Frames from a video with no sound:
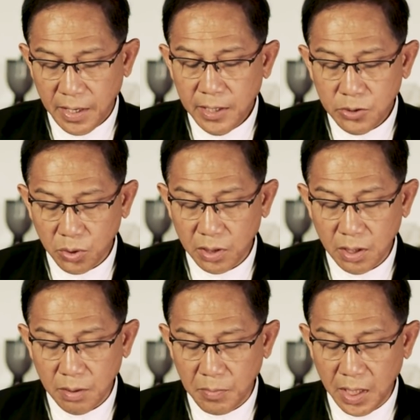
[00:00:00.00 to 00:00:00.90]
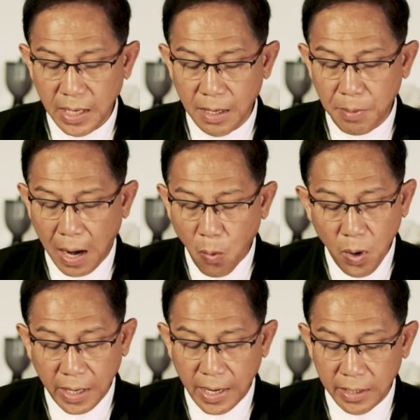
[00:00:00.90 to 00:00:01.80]
ในที่สุดมีการเผา
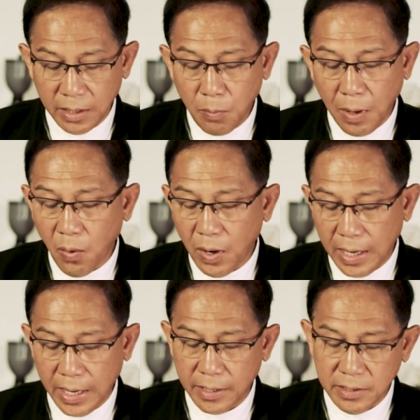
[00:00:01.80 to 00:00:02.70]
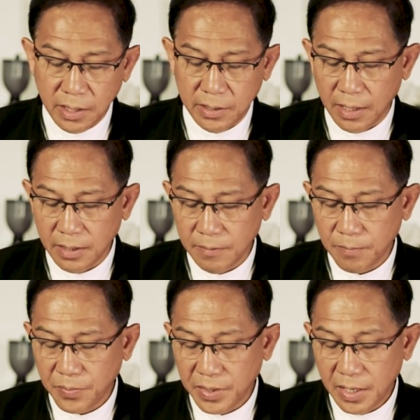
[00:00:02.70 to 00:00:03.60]
อาคารเขาเผาอาคารคริสตจักร
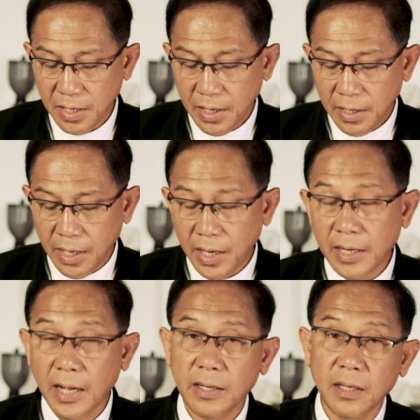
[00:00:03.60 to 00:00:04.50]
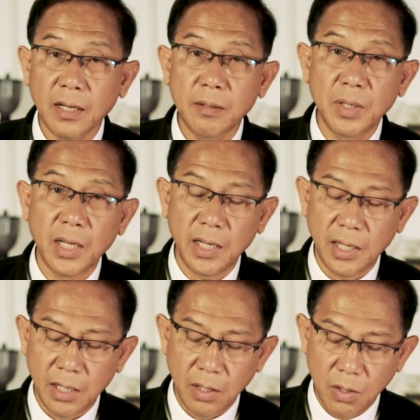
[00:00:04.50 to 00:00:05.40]
ในเหตุการณ์ครั้งนั้นมี
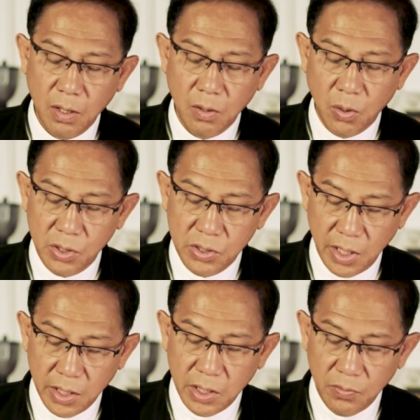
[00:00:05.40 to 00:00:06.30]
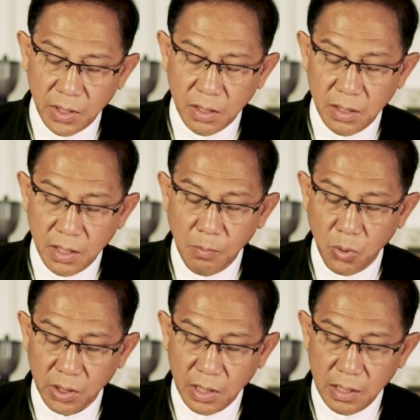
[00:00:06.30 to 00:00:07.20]
คนเสียชีวิตทั้งห
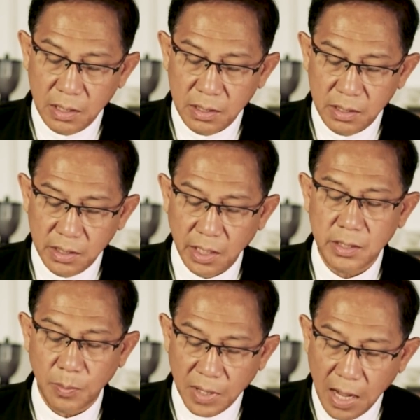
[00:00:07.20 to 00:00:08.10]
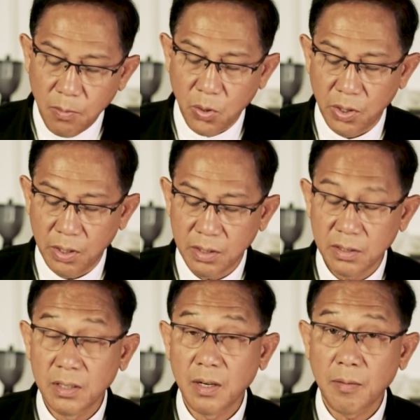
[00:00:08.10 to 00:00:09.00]
มด 79 คน
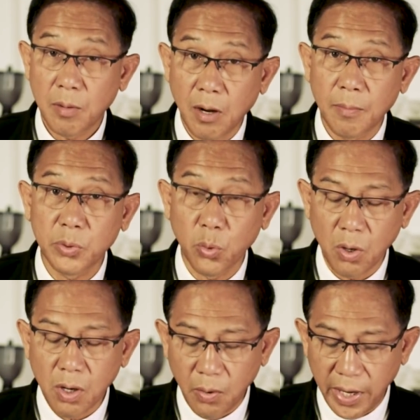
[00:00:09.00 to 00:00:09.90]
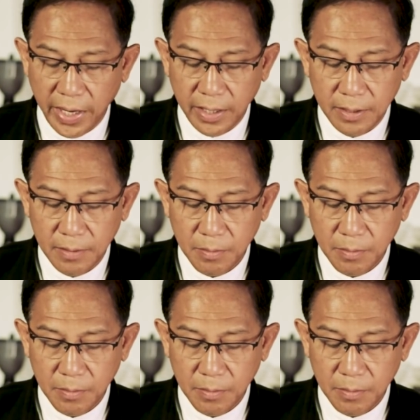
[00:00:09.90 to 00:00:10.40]
พร้อมตัวของเขาเอง